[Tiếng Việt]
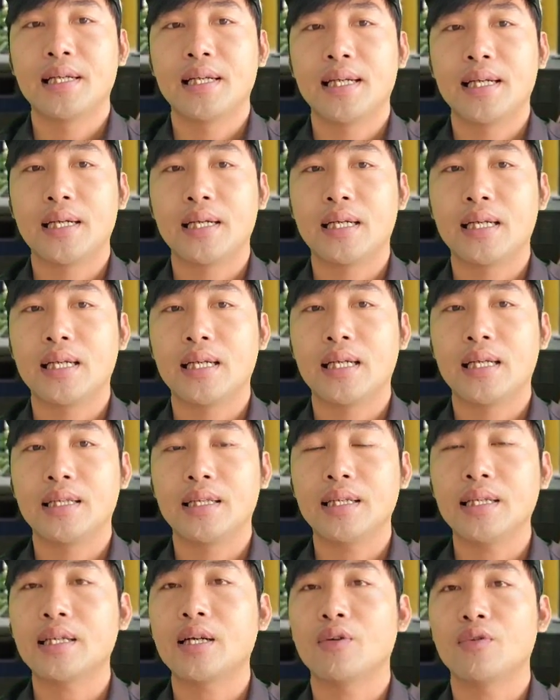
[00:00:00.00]
à,
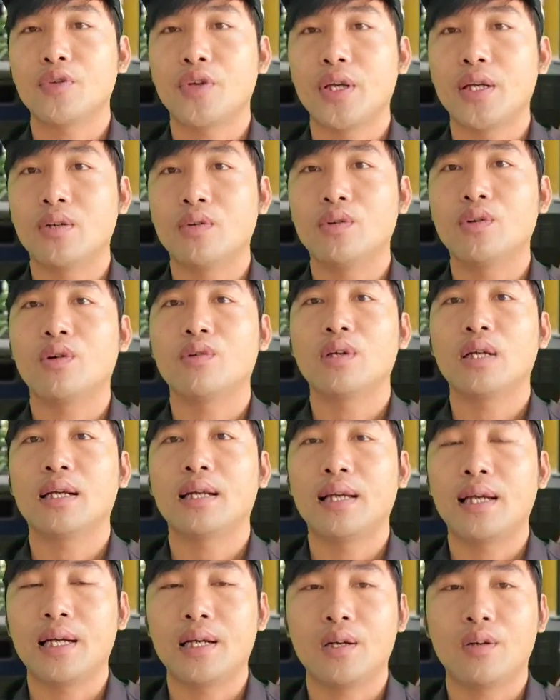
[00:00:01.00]
những cái câu chuyện của cô đinh
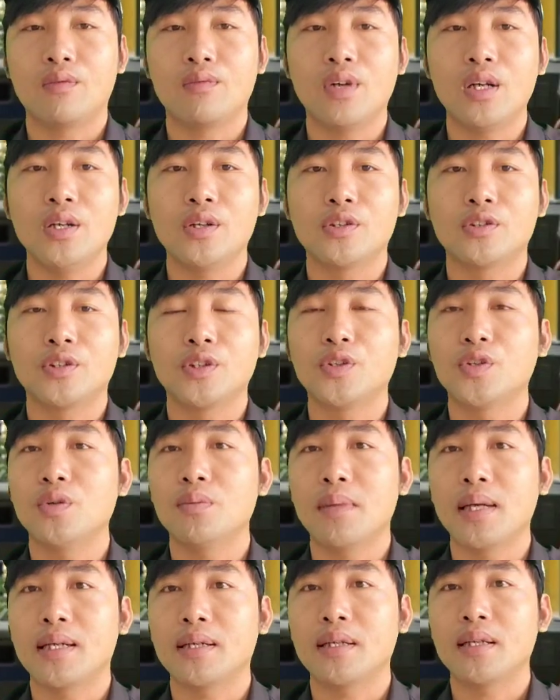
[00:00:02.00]
lan cùng với luật sư của
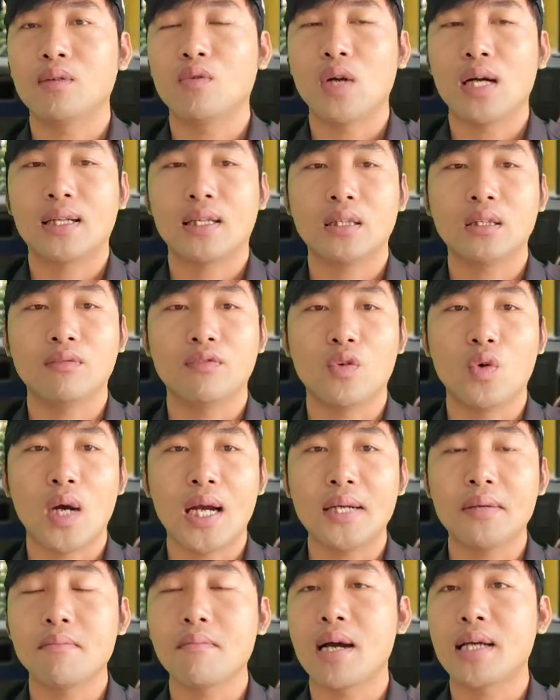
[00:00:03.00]
mình liên quan đến cái vụ
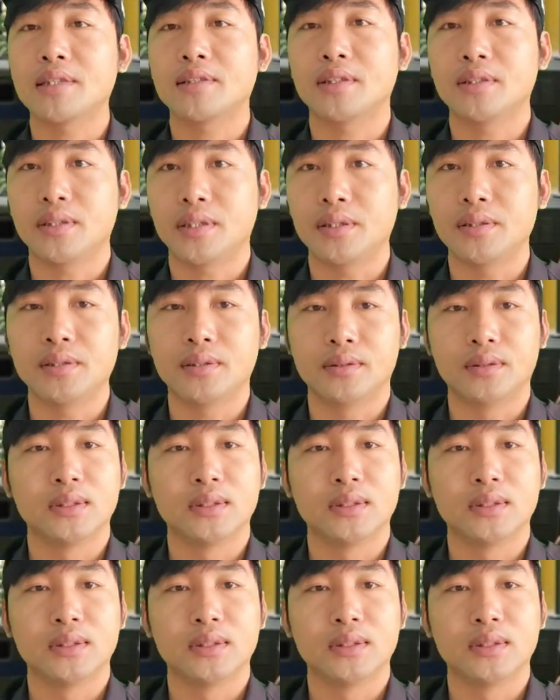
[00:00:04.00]
án mai xuân cường